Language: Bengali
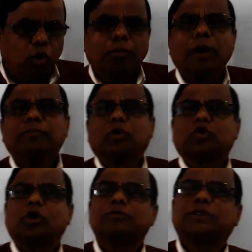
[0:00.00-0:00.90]
নবম
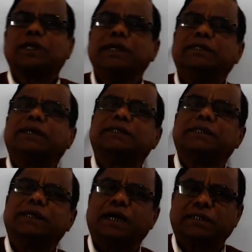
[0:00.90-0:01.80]
দশম শ্রেণী থেকে
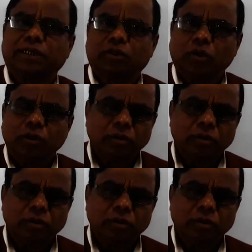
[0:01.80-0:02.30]
জেনে আসতেছ